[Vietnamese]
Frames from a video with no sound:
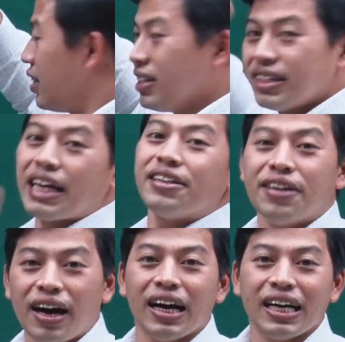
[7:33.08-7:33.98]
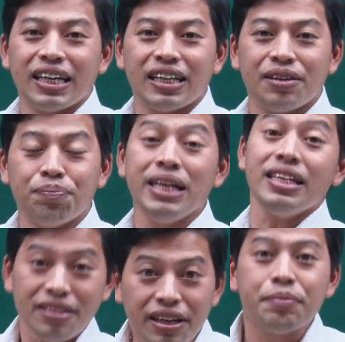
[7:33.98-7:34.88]
giai thừa mấy
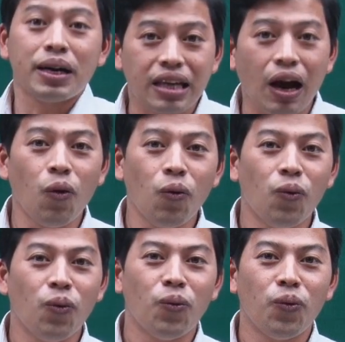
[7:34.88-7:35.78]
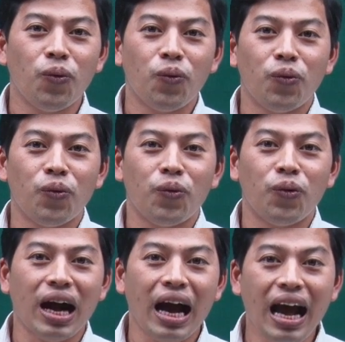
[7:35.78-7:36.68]
giai thừa thì bằng 6
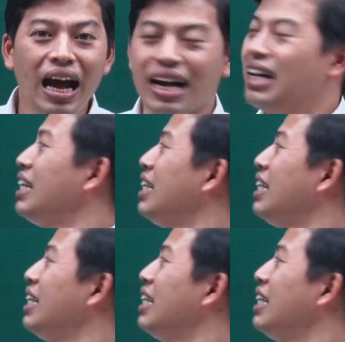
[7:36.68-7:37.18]
à